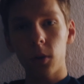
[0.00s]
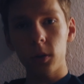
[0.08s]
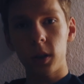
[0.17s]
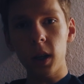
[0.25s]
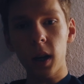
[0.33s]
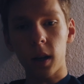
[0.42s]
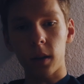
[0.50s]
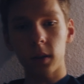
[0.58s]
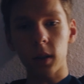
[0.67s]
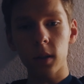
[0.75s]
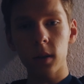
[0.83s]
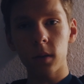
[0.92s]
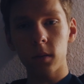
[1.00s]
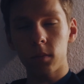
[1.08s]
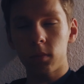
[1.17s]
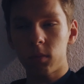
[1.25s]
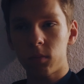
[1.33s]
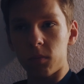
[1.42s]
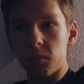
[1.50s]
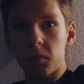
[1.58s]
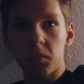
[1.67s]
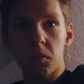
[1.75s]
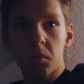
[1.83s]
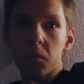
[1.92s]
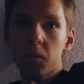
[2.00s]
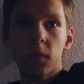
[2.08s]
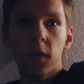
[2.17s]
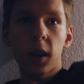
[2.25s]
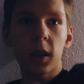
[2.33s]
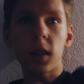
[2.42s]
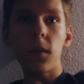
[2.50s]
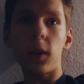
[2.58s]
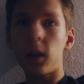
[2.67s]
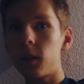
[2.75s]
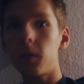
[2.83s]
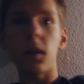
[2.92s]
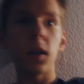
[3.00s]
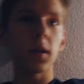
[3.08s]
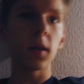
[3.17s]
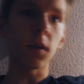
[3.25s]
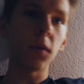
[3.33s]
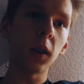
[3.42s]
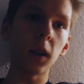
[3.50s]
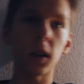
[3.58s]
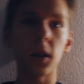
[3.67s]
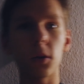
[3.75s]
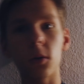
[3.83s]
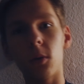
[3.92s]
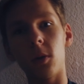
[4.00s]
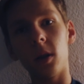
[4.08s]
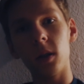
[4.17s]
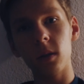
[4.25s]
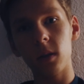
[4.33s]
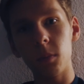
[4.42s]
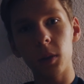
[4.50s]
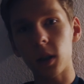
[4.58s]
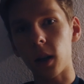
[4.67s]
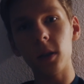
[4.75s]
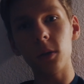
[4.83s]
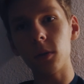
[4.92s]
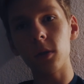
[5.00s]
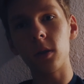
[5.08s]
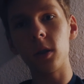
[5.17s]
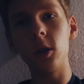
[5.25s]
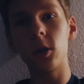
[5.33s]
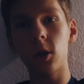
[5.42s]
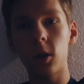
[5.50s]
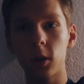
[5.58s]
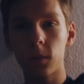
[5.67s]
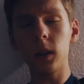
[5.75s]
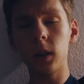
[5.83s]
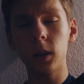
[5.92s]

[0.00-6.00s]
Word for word: Und ja, dann vielleicht gehen wir dann nächstes Jahr wieder dahin und holen die Medaille und das T-Shirt.